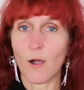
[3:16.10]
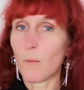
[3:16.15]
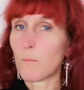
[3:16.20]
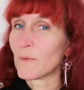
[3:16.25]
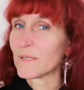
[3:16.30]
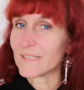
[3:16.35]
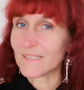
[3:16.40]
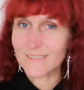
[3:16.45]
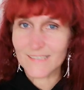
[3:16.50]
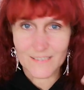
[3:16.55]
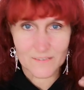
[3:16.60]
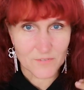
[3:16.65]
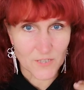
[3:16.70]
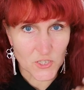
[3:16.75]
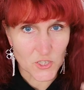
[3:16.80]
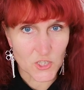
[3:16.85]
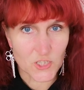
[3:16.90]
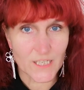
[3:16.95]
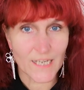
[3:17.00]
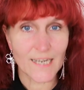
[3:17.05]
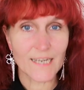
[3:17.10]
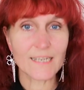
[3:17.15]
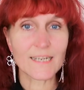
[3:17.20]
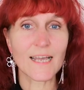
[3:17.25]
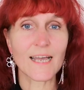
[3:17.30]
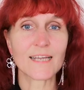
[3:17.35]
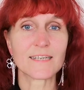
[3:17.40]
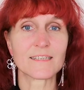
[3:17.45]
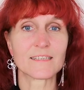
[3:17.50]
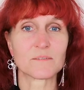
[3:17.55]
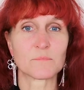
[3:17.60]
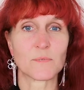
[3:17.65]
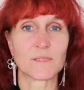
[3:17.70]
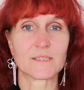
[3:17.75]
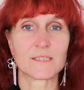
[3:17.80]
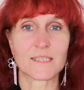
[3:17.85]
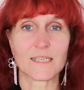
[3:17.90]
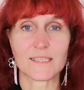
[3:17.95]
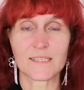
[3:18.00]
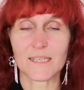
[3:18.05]
ob man das jetzt verstehen kann, dass man
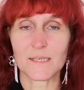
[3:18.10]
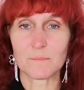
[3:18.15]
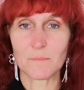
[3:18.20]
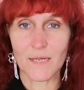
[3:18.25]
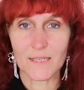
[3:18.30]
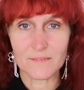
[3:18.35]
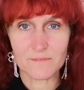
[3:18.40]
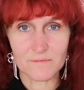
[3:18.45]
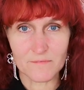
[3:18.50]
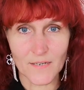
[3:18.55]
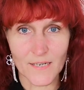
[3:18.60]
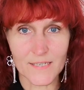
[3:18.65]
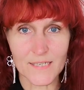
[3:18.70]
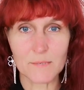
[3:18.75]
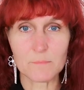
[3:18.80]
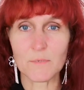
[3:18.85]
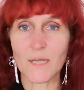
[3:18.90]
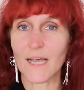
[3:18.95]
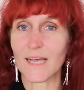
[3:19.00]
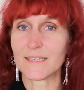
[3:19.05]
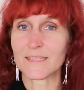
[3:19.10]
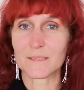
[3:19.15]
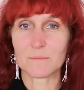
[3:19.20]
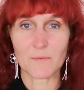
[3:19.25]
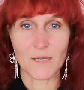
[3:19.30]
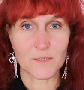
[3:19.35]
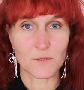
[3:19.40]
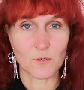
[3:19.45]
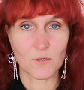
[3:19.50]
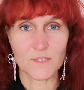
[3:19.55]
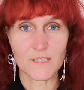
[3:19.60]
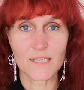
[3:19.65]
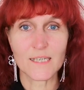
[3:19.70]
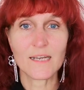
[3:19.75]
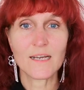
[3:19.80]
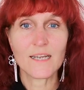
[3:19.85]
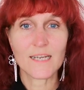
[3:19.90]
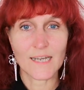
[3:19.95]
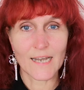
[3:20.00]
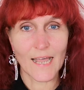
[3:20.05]
sich in jemanden verlieben kann, den man noch
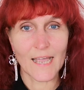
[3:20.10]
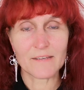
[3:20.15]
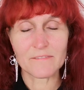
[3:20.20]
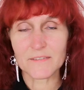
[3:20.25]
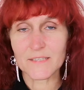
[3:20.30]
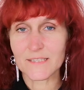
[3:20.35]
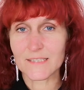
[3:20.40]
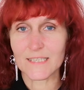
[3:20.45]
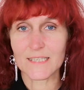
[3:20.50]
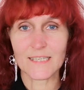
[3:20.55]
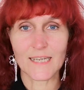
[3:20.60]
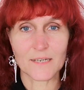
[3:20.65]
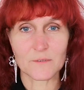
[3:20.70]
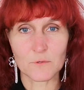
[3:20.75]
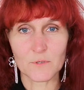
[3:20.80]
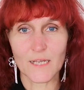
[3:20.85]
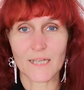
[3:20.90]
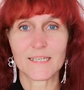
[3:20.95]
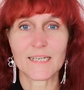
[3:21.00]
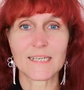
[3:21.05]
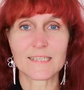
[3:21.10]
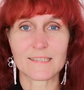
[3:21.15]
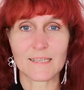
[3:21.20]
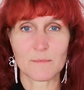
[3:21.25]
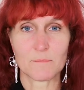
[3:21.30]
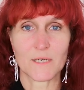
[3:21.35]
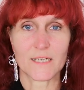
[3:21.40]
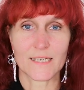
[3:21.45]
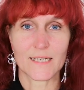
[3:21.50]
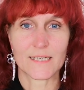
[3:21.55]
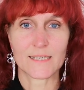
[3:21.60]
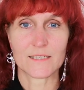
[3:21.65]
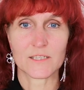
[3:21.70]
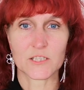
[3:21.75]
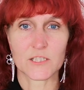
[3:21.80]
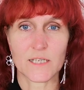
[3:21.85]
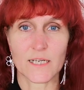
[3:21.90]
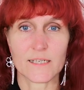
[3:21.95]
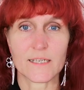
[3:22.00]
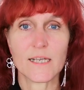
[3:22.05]
nie live gesehen hat oder nicht, sei mal
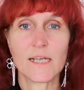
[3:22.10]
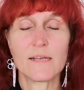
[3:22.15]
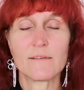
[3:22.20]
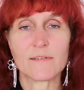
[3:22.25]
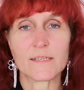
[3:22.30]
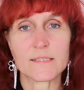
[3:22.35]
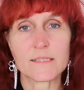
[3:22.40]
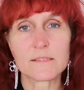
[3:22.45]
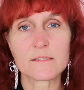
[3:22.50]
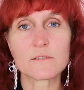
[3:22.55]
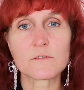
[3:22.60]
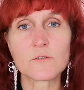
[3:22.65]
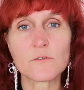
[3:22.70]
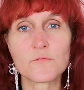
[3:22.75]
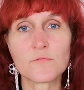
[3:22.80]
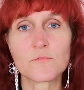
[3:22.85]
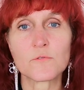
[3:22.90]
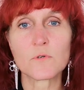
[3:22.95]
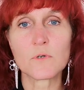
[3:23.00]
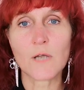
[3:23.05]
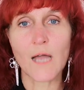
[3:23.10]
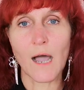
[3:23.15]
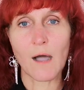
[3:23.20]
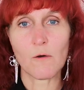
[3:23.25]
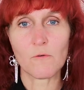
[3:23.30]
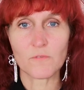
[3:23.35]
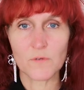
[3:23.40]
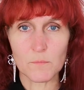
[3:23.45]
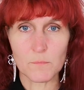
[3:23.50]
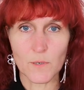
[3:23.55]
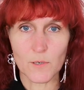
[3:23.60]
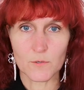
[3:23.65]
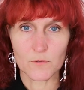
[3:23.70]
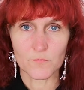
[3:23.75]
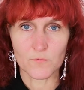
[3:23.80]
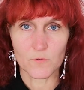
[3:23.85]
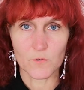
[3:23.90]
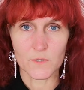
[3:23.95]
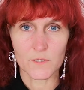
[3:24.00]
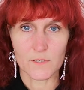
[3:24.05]
dahingestellt. Wenn dieses Gefühl
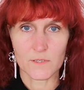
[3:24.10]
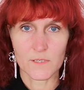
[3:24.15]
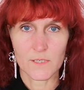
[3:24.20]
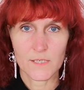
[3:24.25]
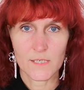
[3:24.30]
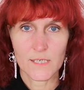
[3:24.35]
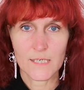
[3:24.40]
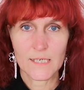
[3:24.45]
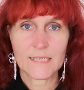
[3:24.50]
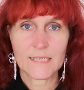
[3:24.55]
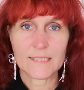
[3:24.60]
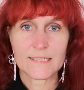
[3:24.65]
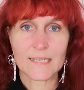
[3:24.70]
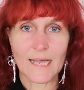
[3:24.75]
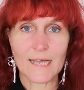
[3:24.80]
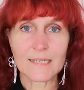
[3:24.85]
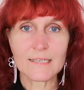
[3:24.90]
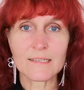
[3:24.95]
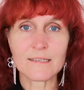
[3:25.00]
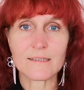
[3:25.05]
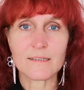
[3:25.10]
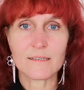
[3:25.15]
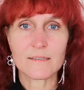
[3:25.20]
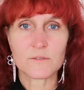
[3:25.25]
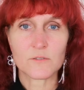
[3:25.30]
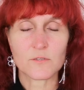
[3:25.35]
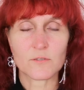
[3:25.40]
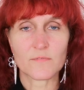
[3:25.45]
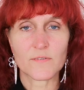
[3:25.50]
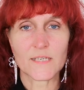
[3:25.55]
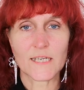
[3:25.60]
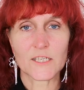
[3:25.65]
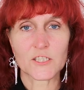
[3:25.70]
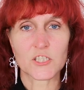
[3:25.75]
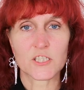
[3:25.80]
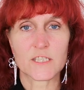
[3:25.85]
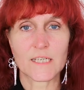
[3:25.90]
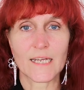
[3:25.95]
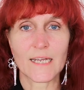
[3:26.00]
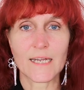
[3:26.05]
aufgebaut wurde, dann zu
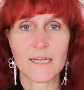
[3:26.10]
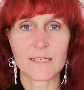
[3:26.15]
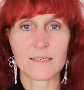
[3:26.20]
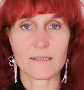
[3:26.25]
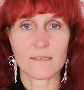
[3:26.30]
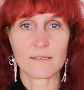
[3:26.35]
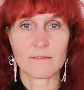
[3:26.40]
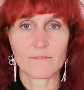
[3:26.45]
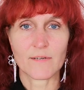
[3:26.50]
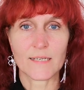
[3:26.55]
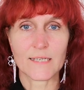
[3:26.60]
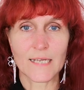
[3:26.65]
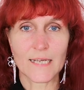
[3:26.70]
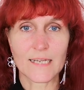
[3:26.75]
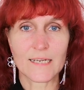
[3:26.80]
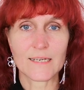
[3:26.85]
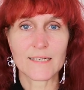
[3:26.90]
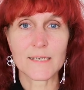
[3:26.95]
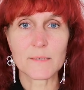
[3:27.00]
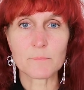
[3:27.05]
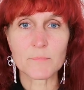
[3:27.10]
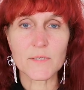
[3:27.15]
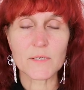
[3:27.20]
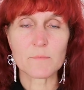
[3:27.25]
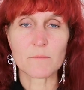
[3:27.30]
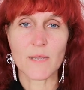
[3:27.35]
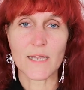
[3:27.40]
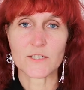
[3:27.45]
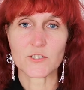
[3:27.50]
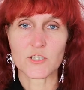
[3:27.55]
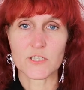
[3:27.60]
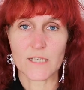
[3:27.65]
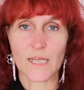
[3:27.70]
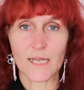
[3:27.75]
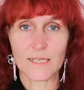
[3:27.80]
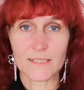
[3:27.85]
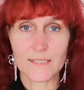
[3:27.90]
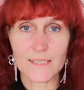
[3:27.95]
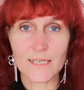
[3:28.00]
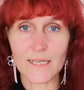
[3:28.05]
widerstehen, wenn der geliebte Mensch
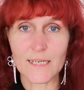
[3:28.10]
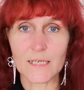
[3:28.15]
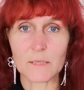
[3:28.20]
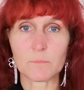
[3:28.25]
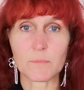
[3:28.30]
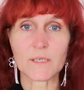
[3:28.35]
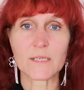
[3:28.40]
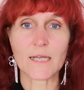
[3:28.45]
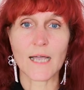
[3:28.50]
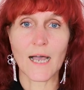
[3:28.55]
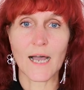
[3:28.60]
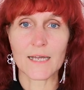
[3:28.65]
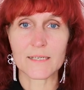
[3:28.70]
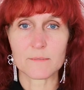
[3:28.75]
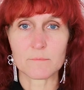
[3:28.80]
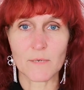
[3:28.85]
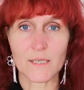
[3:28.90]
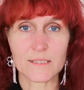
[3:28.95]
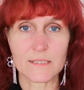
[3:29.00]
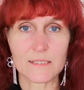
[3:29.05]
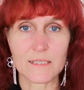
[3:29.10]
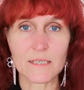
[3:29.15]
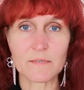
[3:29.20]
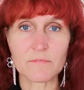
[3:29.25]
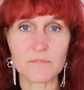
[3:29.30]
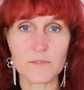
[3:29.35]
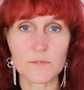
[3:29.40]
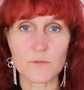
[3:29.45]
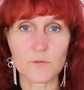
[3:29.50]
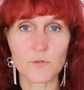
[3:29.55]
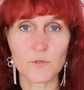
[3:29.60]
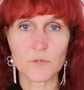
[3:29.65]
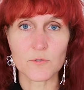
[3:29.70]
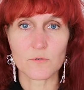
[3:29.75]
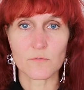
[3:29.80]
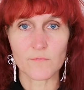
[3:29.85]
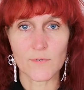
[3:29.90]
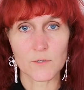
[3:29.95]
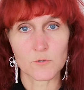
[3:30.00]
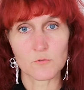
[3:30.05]
sagt, hier, ich bin gerade massiv in Nöten
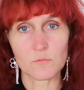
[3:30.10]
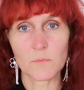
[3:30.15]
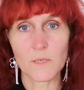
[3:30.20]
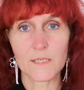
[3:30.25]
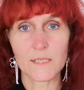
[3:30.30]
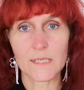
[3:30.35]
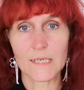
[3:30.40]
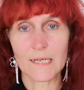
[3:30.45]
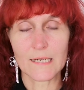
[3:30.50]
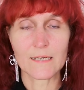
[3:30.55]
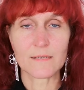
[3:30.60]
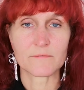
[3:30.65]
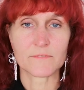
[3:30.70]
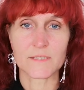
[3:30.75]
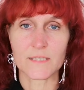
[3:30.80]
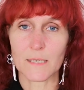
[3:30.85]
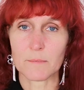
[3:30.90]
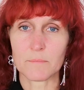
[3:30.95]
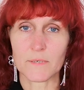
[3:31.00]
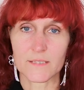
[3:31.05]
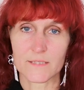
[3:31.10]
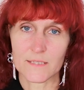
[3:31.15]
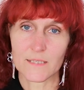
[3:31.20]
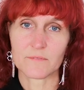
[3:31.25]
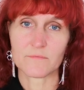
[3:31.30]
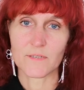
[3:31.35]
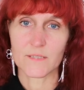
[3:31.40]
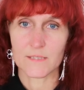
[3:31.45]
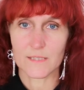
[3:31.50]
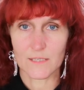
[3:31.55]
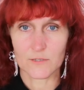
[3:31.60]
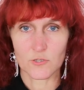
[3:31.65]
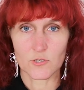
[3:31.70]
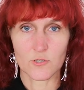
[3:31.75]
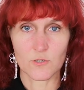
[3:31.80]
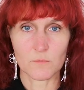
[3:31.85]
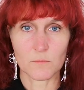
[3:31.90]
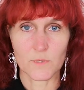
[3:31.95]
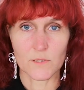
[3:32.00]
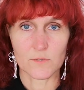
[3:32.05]
und wenn du mir nicht hilfst, dann passiert was ganz
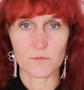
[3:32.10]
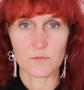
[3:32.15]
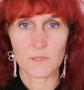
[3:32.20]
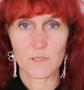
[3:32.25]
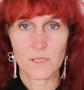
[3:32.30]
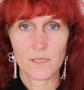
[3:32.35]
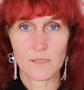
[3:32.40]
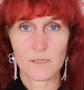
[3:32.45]
Schlimmes.